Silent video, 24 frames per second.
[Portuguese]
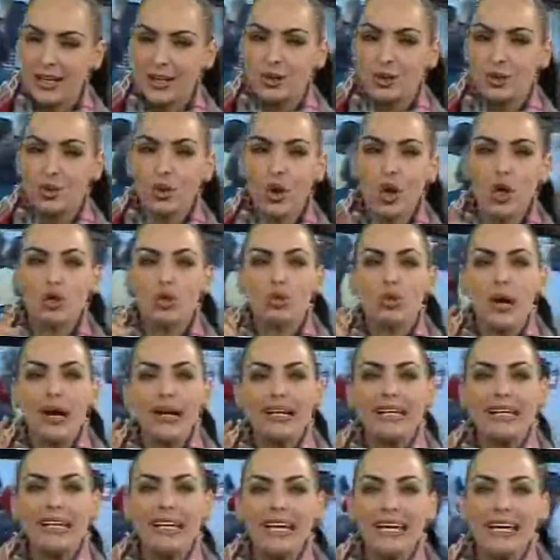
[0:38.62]
Todo
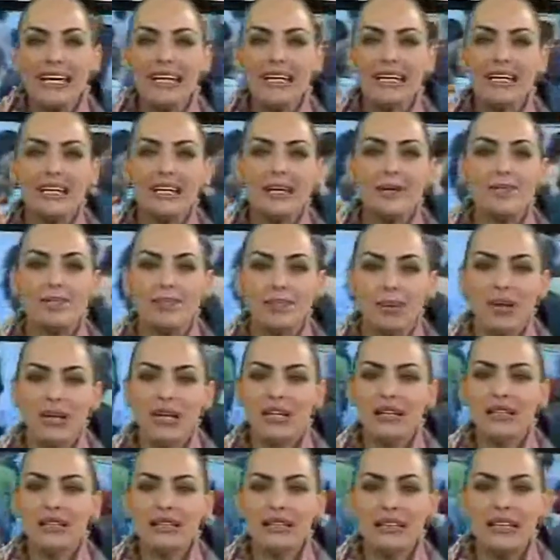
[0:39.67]
aquele que
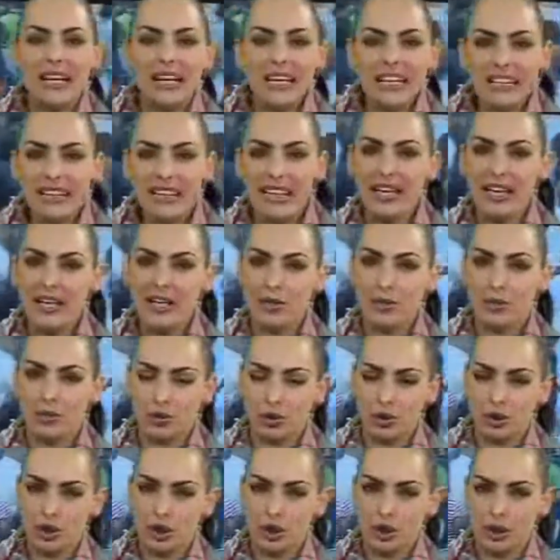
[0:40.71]
planta em
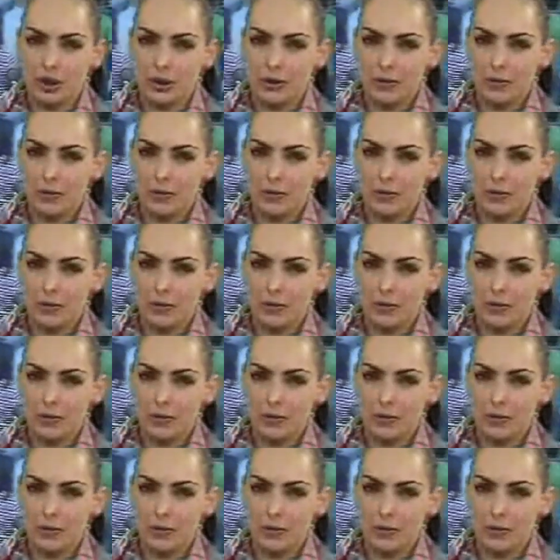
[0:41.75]
Deus,